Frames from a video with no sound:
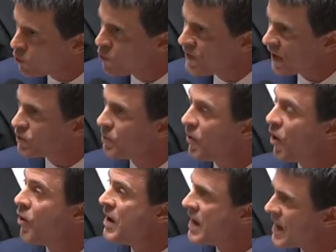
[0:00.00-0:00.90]
le
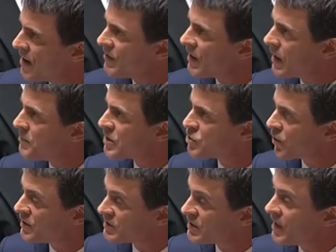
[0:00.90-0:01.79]
gouvernement et avec la
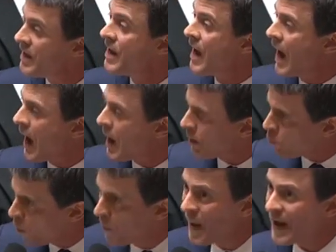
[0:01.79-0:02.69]
majorité à
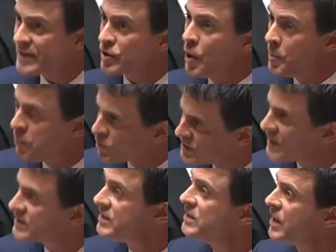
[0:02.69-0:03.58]
combattre pour
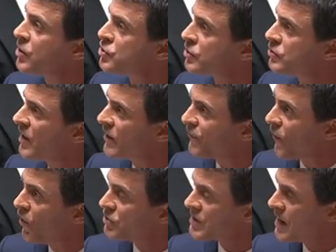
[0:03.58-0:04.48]
cette idée que j'ai de la
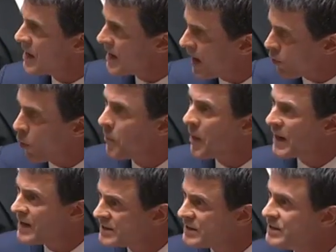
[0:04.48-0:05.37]
France et à
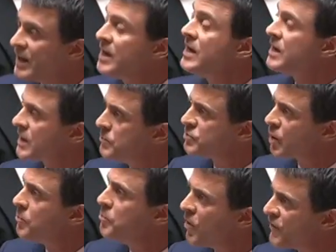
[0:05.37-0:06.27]
combattre les idées qui me
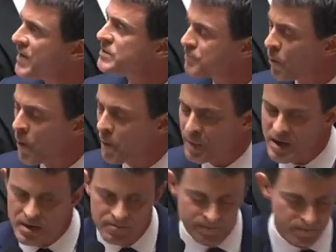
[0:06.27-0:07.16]
semblent mauvaises pour mon
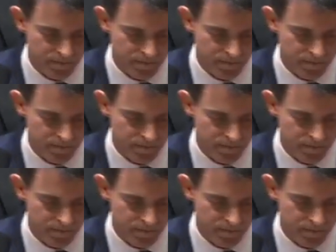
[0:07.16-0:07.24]
pays.